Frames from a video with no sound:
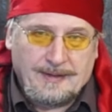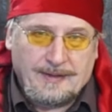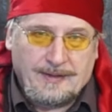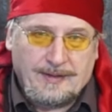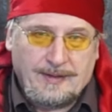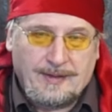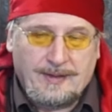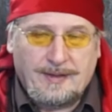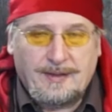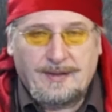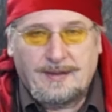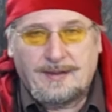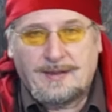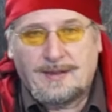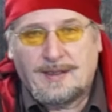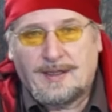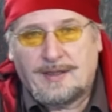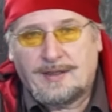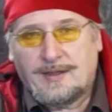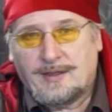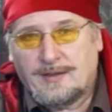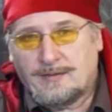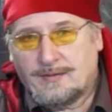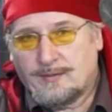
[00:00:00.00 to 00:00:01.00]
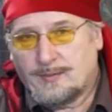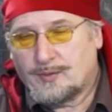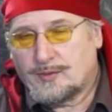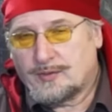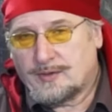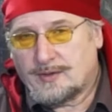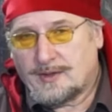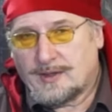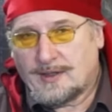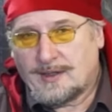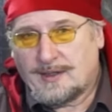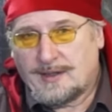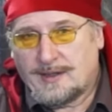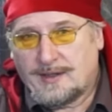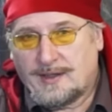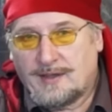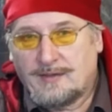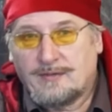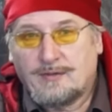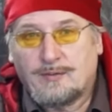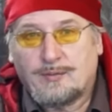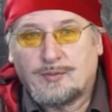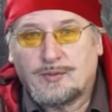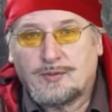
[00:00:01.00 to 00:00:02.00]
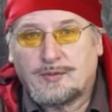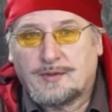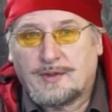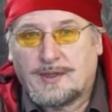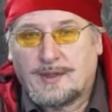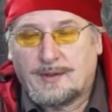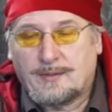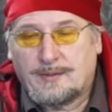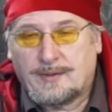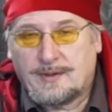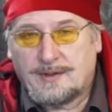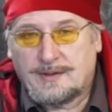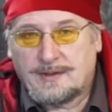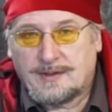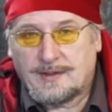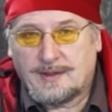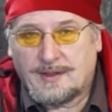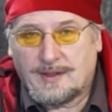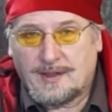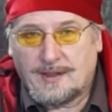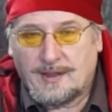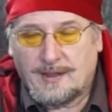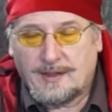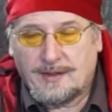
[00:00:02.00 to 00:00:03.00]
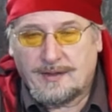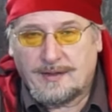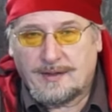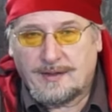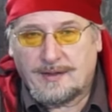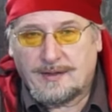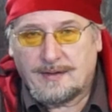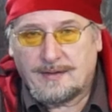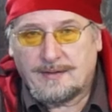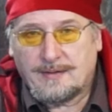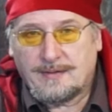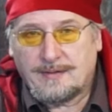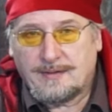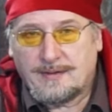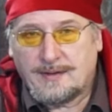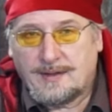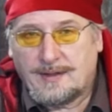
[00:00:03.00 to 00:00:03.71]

И для них выпускали и выпускают и стеклянные,